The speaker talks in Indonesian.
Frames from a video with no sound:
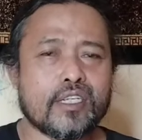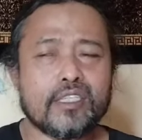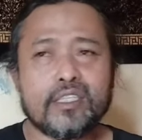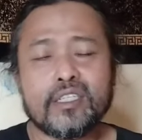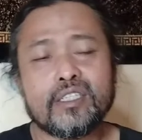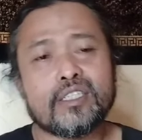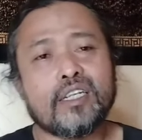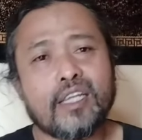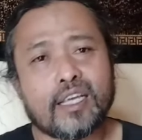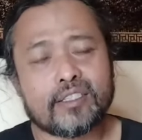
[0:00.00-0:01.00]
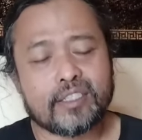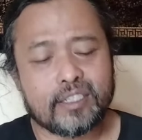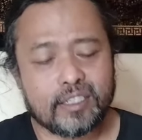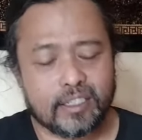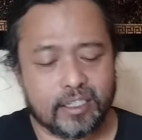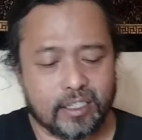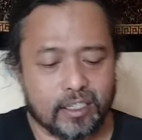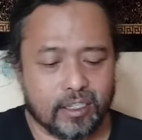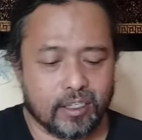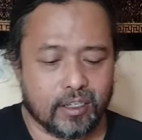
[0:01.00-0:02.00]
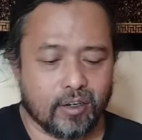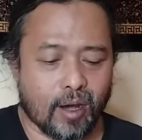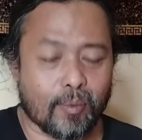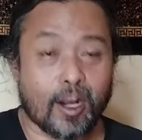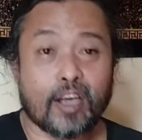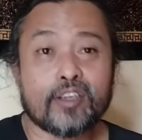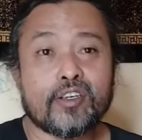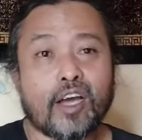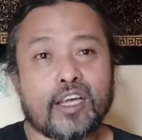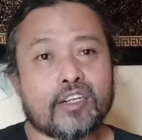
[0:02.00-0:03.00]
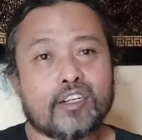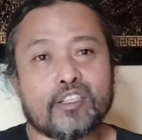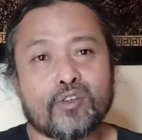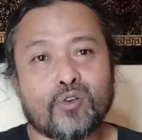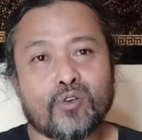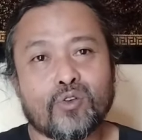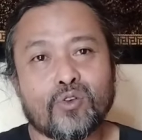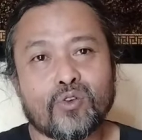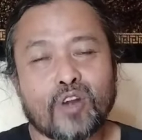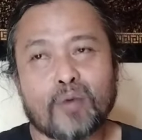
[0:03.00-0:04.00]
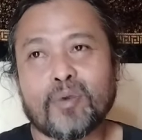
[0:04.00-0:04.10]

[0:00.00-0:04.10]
Ini ini jelas ini. Apalagi air liur,